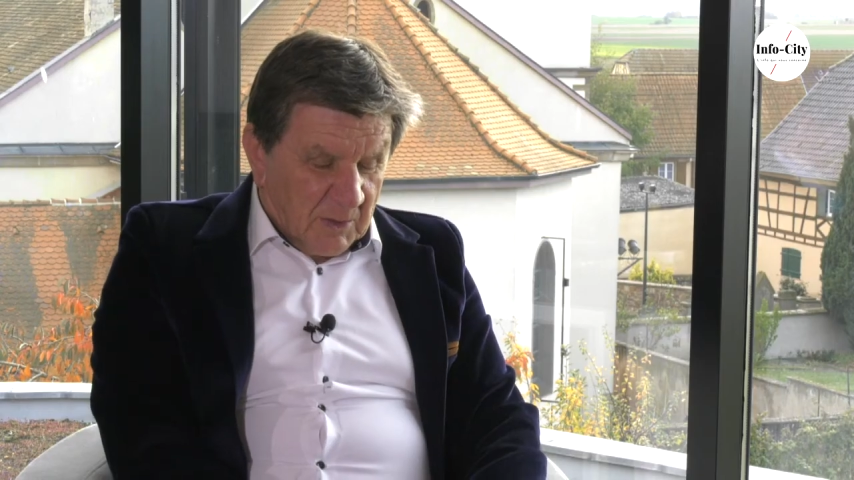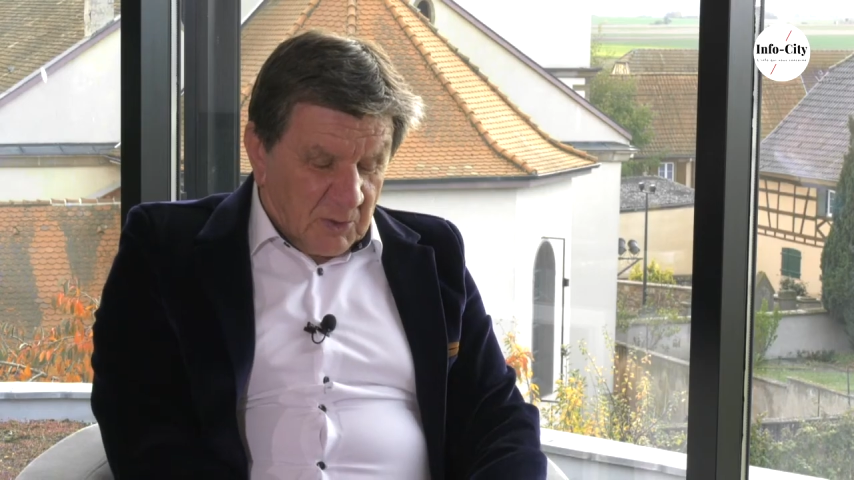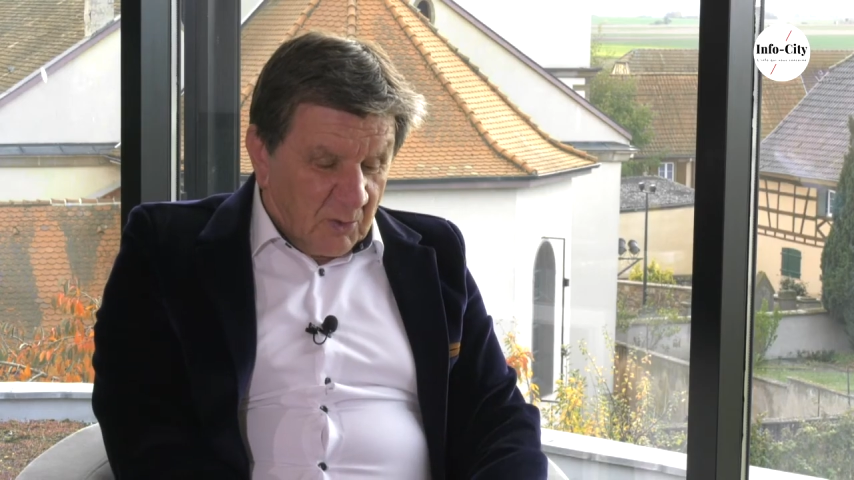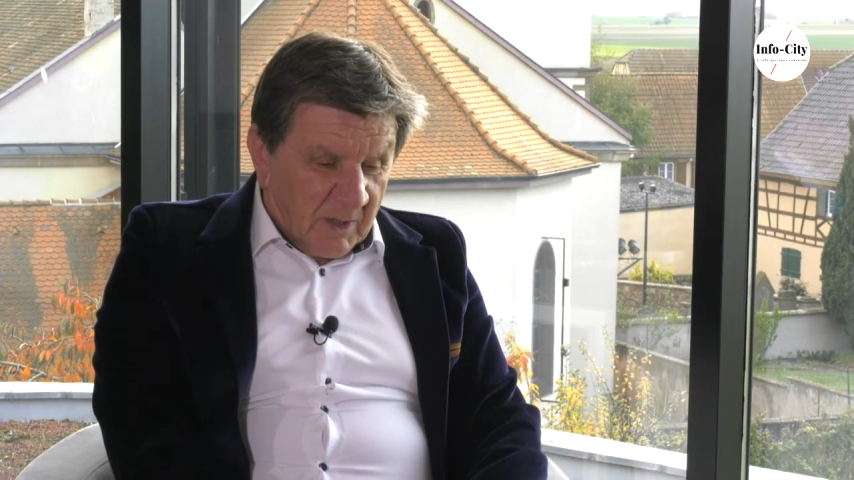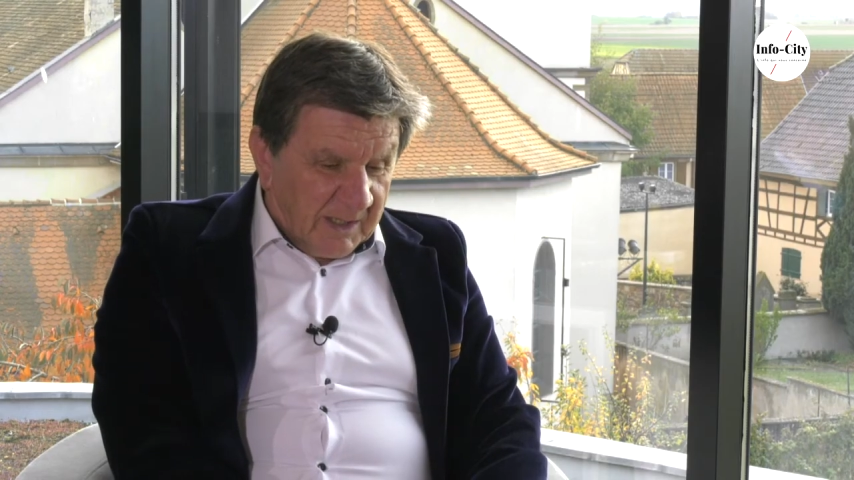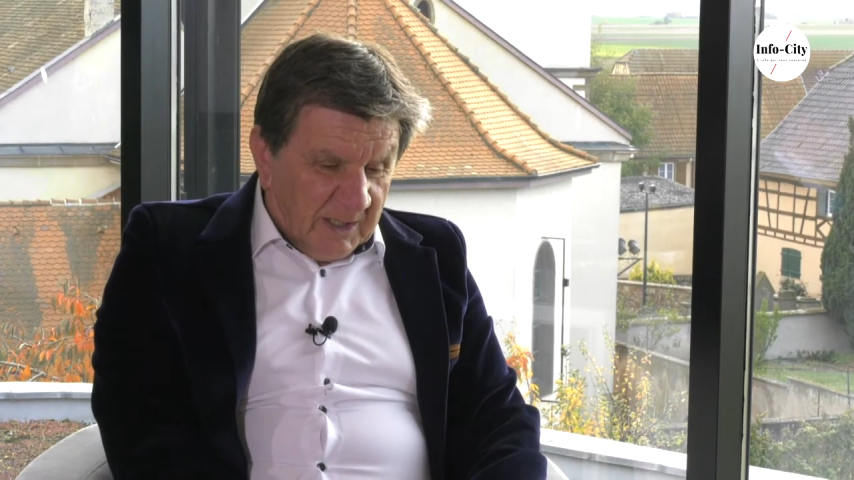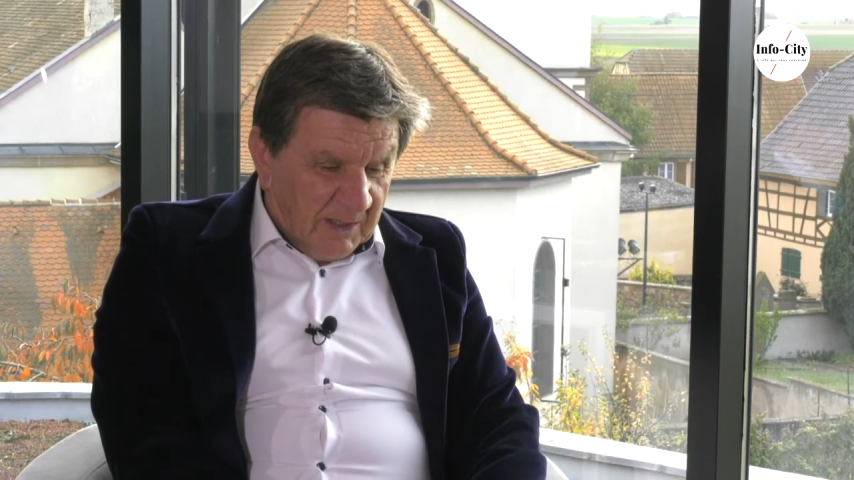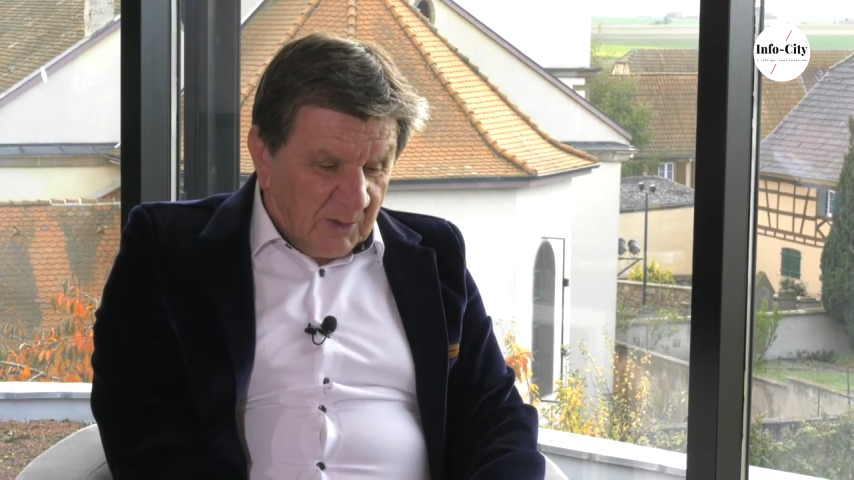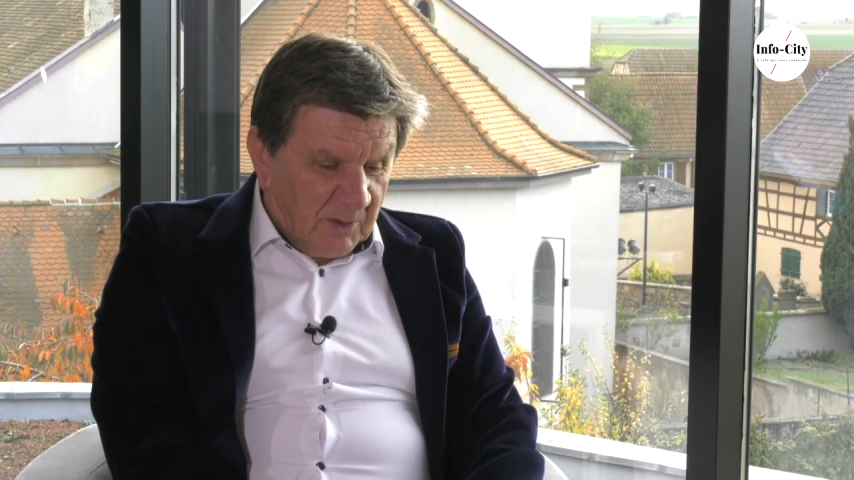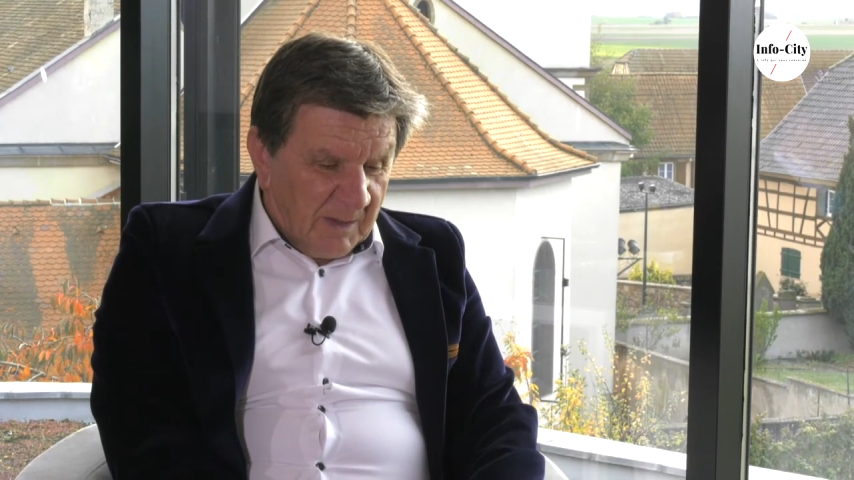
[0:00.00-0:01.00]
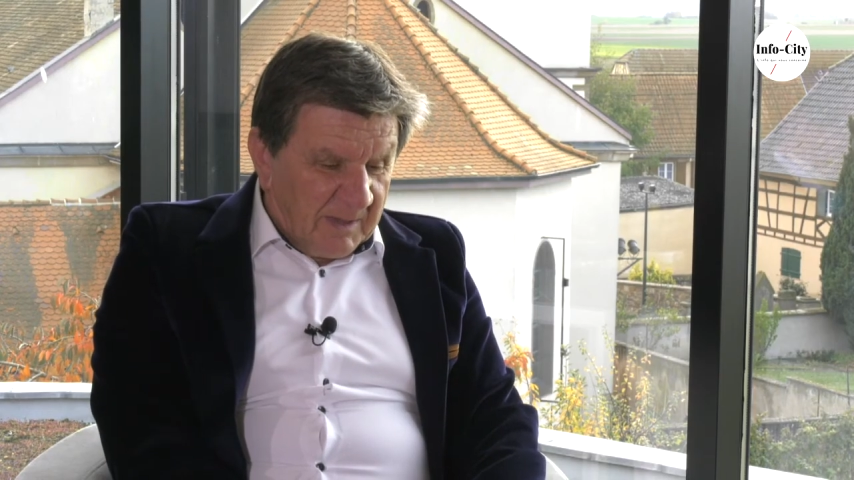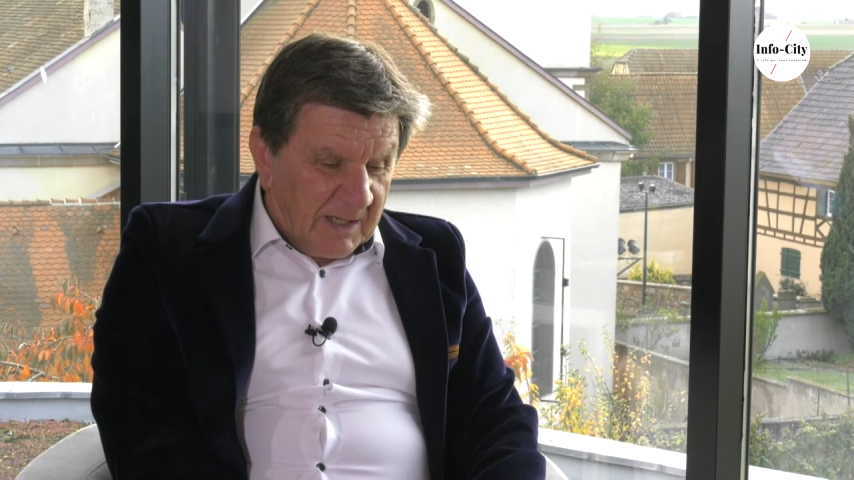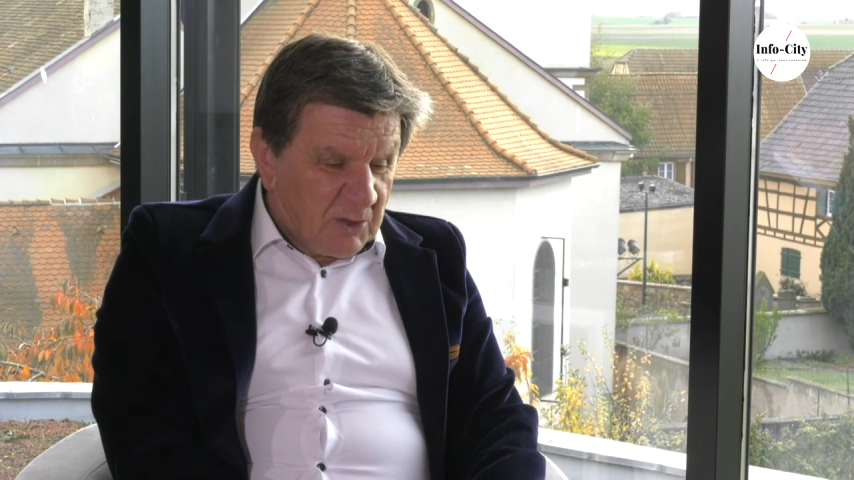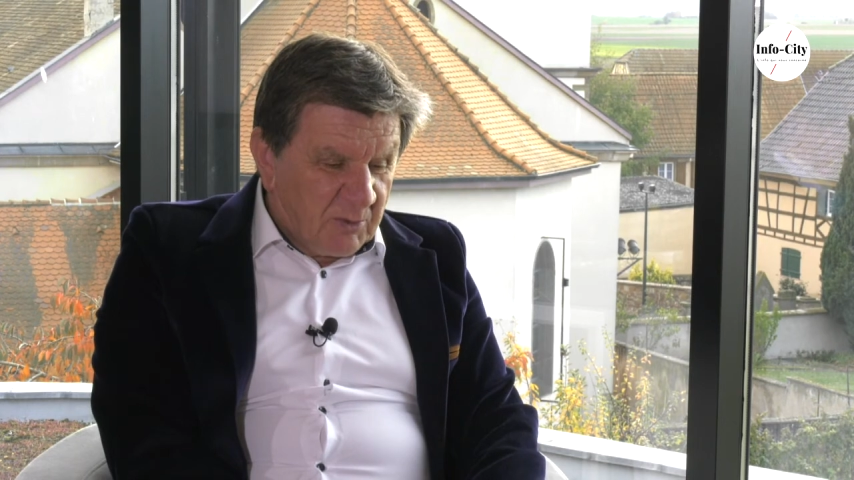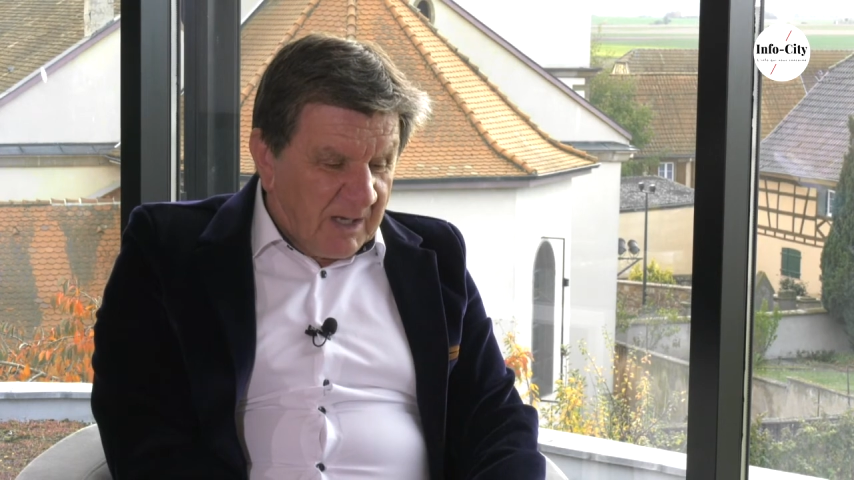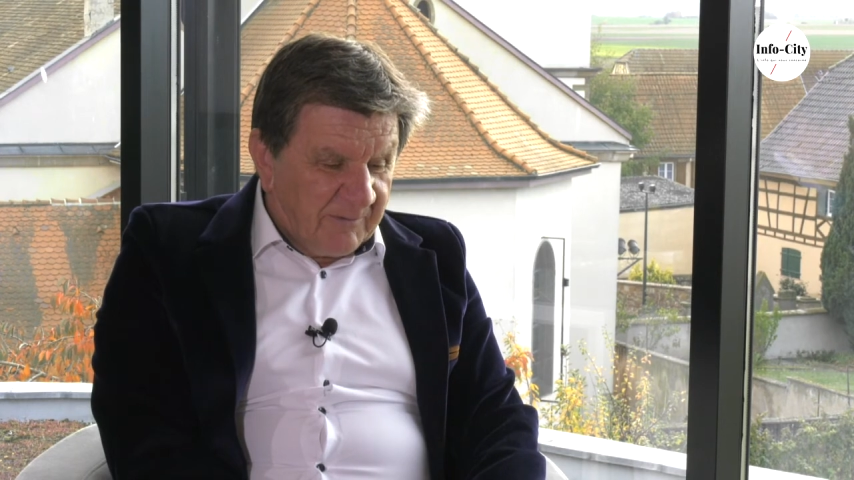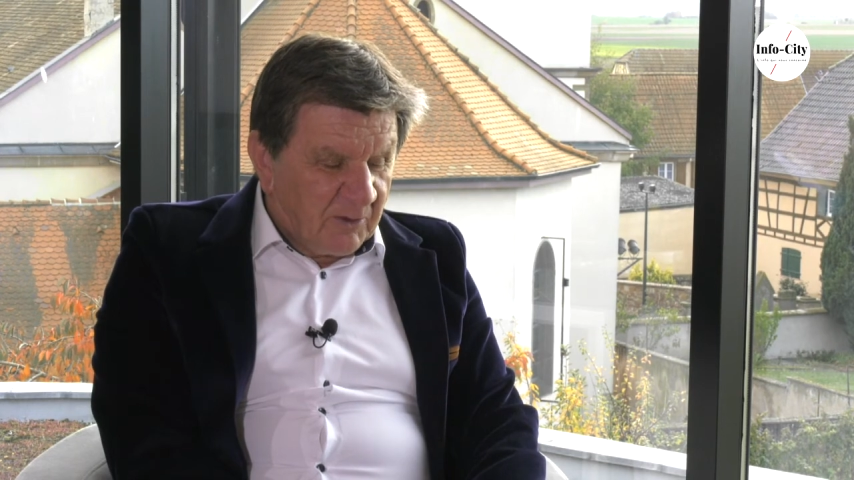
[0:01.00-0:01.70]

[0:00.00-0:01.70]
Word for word: je crois qu'on n'a pas le choix,